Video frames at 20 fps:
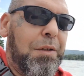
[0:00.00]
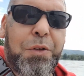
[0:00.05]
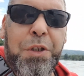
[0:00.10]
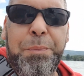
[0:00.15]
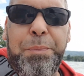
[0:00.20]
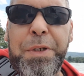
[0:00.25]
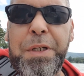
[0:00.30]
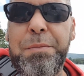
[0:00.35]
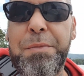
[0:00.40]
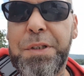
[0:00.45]

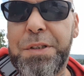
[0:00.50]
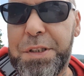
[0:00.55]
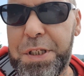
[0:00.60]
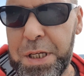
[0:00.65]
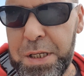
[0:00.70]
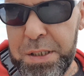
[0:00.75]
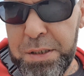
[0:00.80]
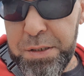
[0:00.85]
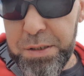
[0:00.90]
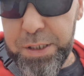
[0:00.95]
Und ich bin immer
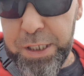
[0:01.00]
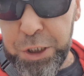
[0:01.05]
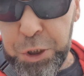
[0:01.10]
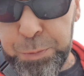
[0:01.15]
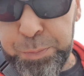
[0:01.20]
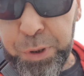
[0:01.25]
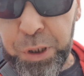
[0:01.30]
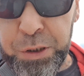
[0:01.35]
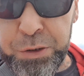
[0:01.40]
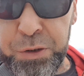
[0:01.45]
sehr
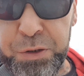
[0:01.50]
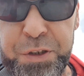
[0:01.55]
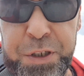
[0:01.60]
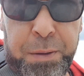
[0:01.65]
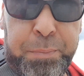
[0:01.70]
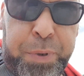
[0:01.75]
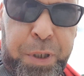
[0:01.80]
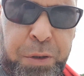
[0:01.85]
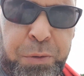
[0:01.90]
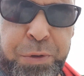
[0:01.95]
entspannt und
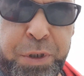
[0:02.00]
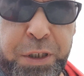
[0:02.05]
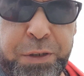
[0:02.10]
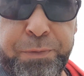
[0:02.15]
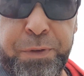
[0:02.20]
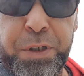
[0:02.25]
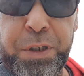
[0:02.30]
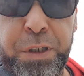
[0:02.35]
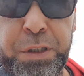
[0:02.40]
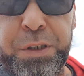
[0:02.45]
sehr
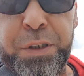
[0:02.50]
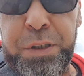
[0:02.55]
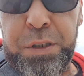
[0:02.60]
beruhigt, wenn ich